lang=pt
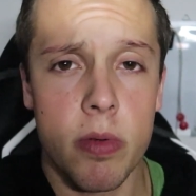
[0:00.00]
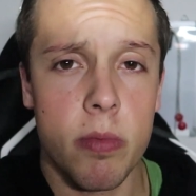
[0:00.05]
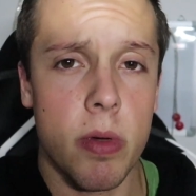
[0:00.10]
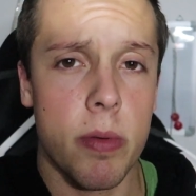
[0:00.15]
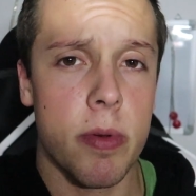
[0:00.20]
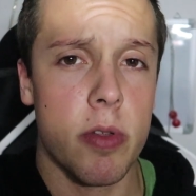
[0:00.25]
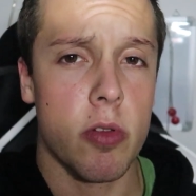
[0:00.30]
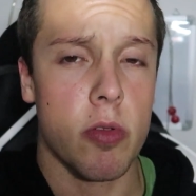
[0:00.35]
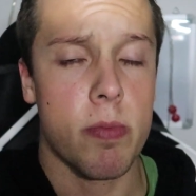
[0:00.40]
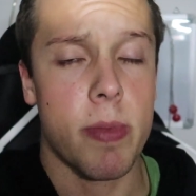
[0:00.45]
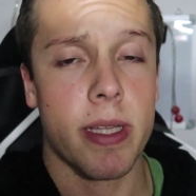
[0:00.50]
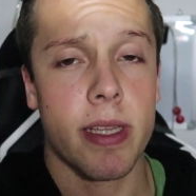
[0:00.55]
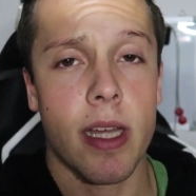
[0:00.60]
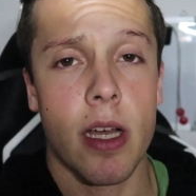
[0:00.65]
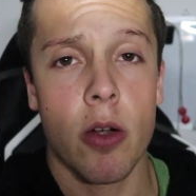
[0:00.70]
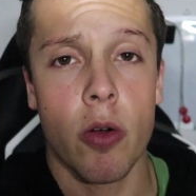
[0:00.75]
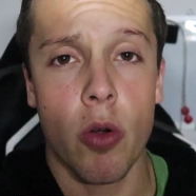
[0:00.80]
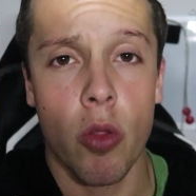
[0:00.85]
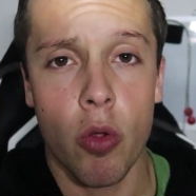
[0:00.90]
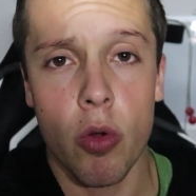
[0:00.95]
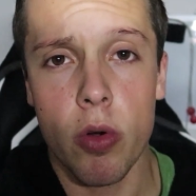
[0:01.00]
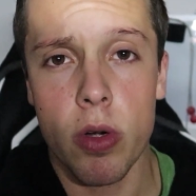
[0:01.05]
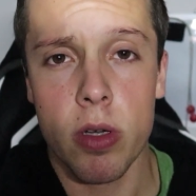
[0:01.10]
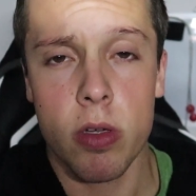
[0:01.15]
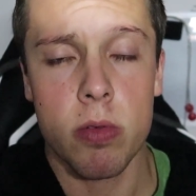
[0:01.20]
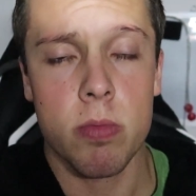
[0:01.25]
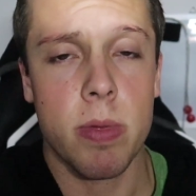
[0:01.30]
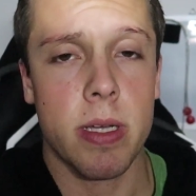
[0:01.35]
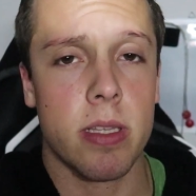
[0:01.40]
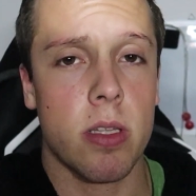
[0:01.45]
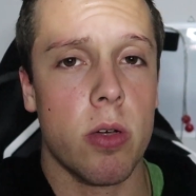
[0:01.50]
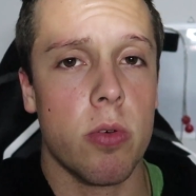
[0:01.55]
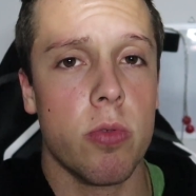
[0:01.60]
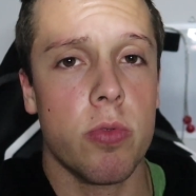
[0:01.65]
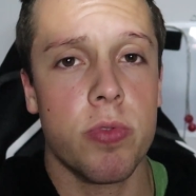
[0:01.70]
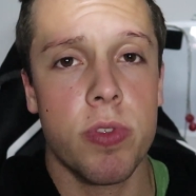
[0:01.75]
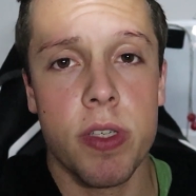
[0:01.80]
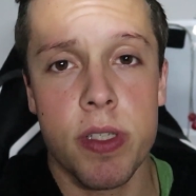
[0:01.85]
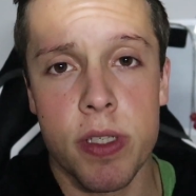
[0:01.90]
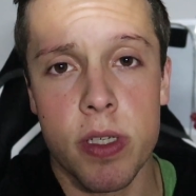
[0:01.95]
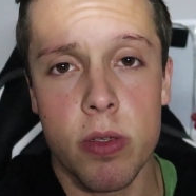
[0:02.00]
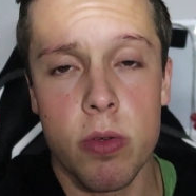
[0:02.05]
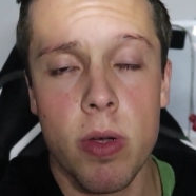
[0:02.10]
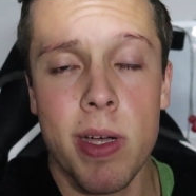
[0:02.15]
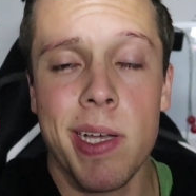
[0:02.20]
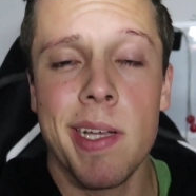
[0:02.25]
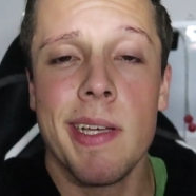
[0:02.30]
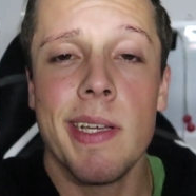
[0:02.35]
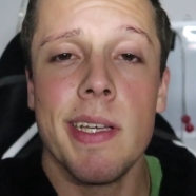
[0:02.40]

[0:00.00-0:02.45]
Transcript: vai vendo como é que está a gordura, como é que está o físico